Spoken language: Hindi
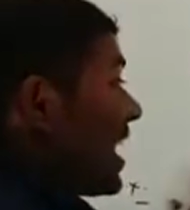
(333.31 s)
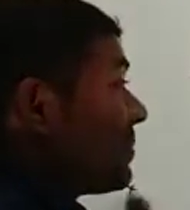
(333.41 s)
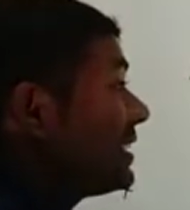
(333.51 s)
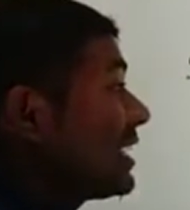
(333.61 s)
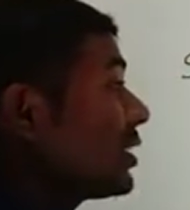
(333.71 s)

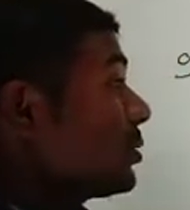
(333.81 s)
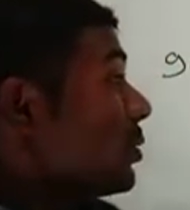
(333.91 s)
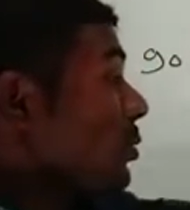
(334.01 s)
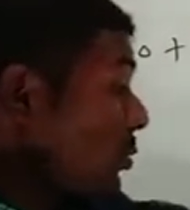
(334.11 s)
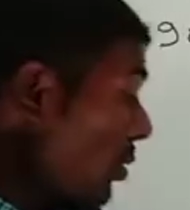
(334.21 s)
अब देखिए
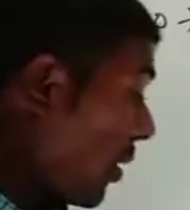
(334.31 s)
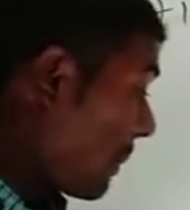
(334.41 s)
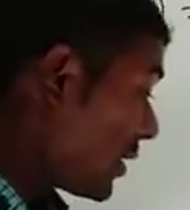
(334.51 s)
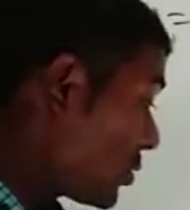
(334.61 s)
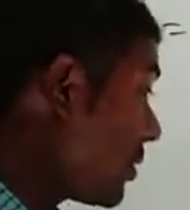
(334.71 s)
दोनों ध्रुवों
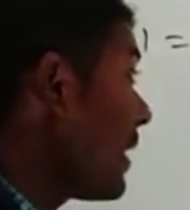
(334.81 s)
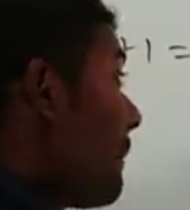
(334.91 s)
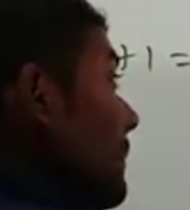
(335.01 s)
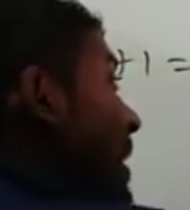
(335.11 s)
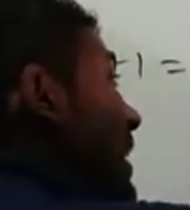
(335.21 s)
पर जो
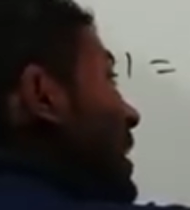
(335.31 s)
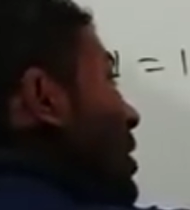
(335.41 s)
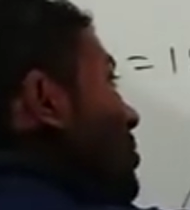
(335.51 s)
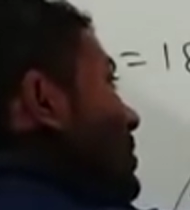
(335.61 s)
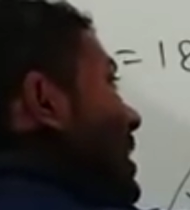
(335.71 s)
90
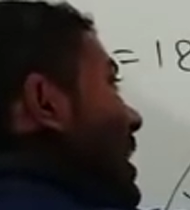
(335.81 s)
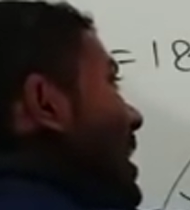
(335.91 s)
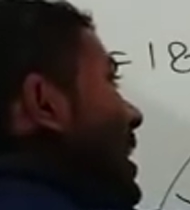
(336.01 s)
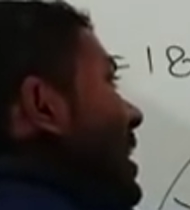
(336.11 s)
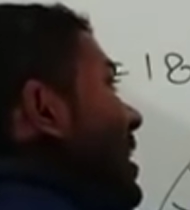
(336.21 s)
डिग्री होता है